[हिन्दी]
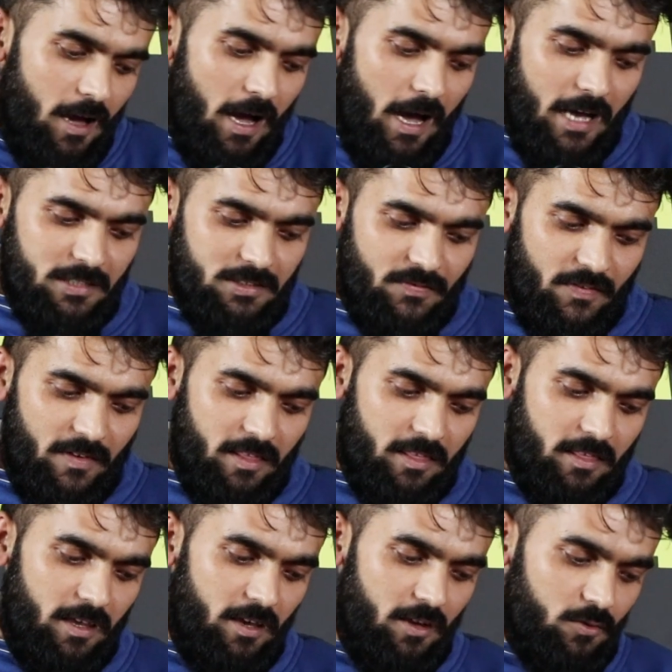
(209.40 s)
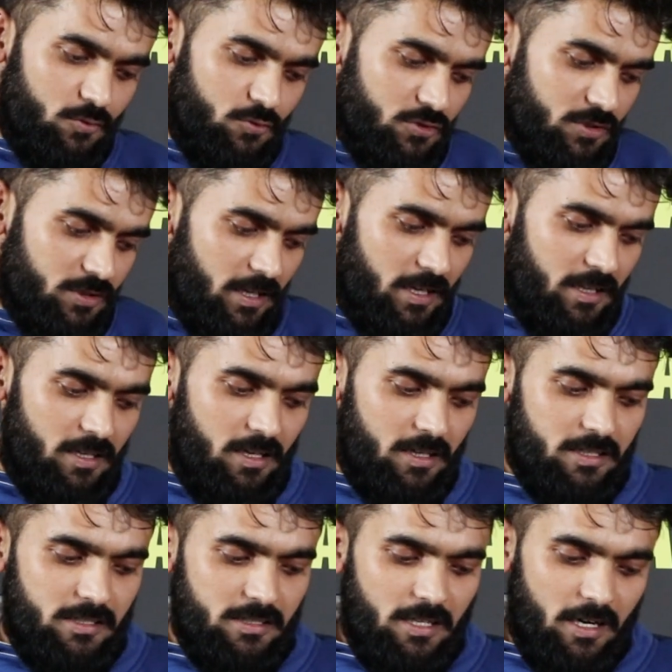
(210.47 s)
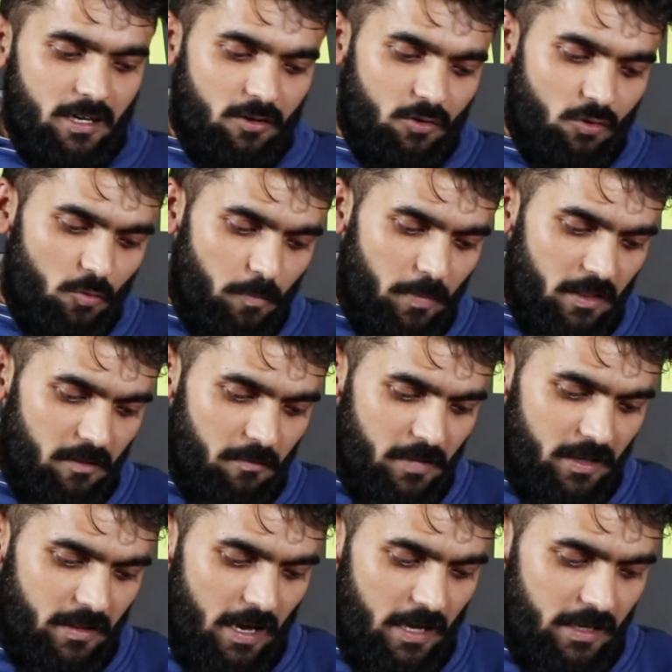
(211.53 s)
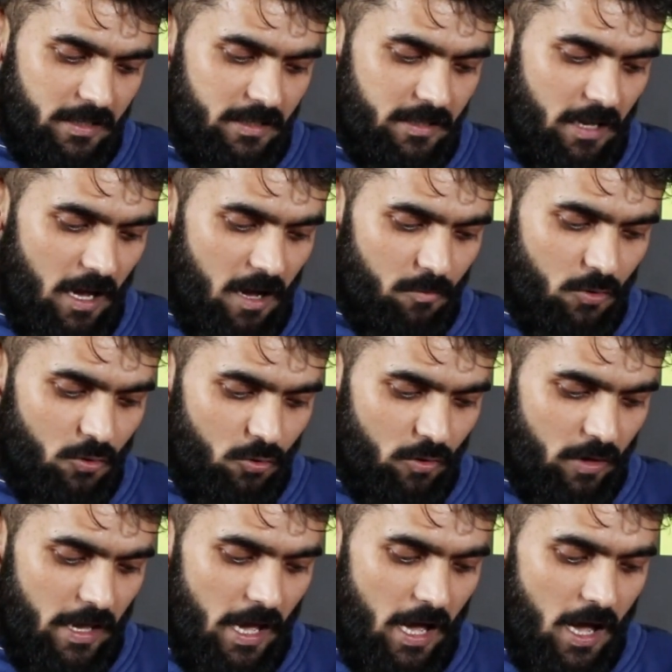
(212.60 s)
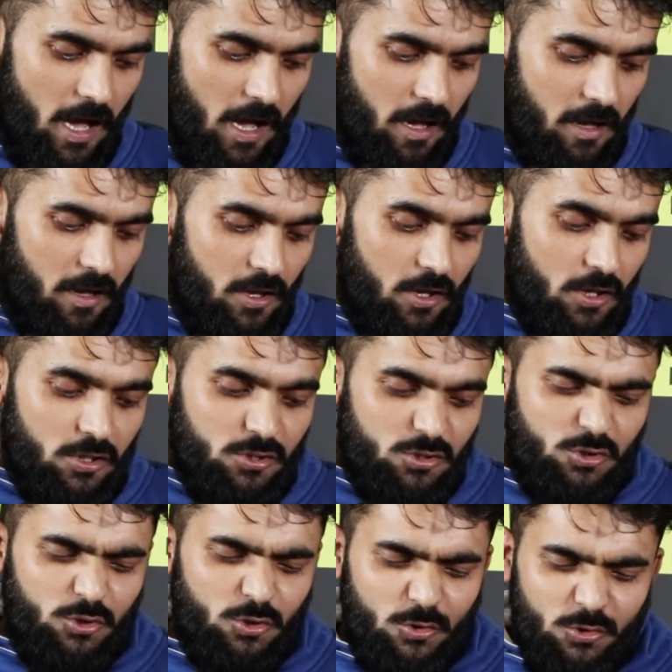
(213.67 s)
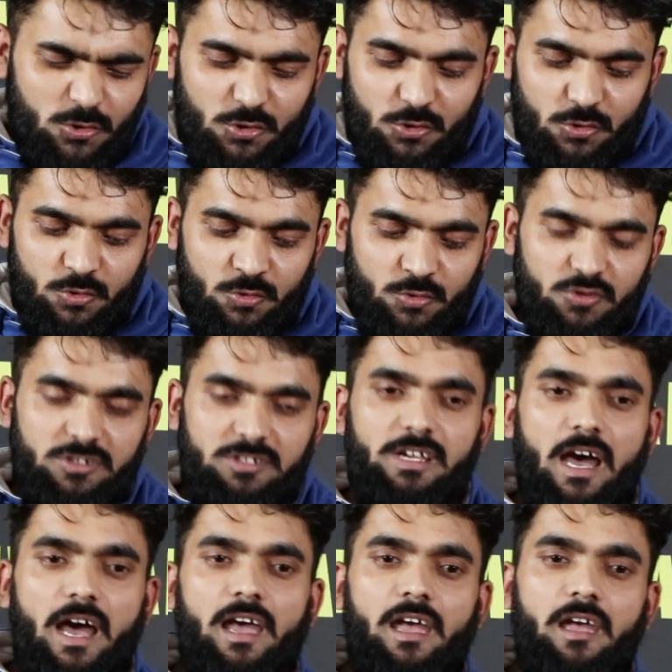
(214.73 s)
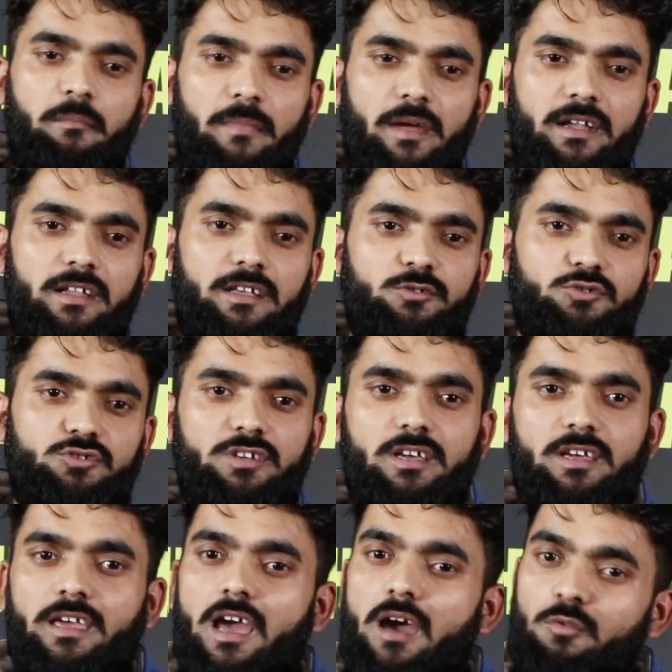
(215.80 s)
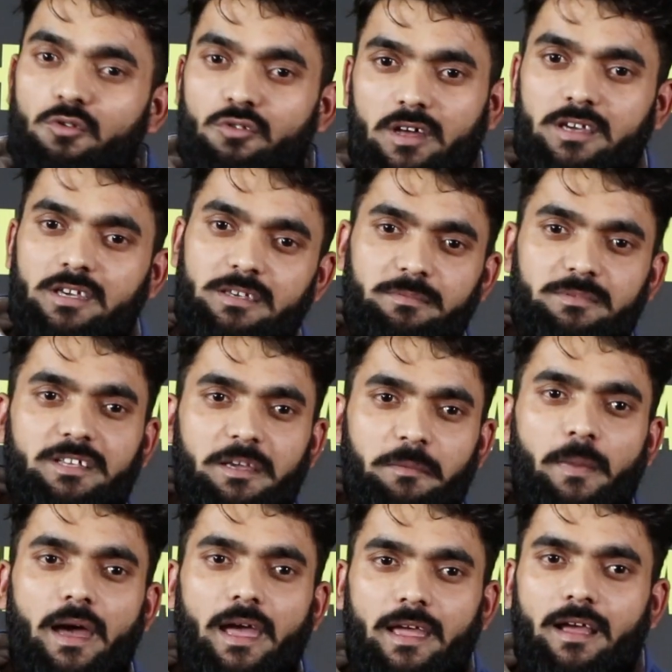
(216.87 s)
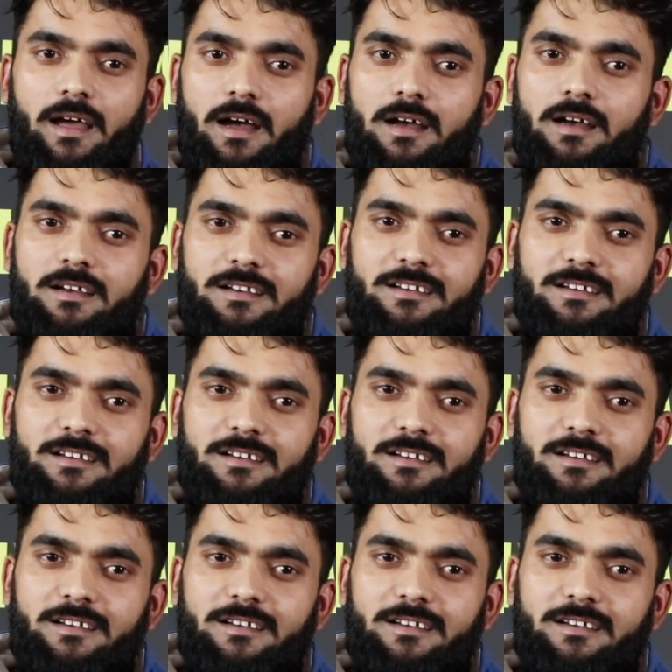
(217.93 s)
आज फिर से उसके दिल की धड़कनों पर मेरा ही नाम हो गया जो सुकून दिया है मैंने उसे क्या वो रकीब दे पाएगा